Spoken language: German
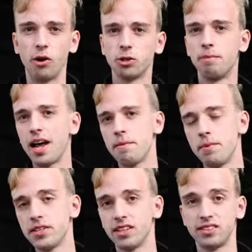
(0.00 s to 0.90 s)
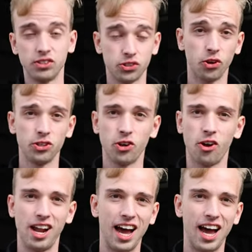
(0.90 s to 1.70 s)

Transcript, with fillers: Automatenbusiness ist schon toll.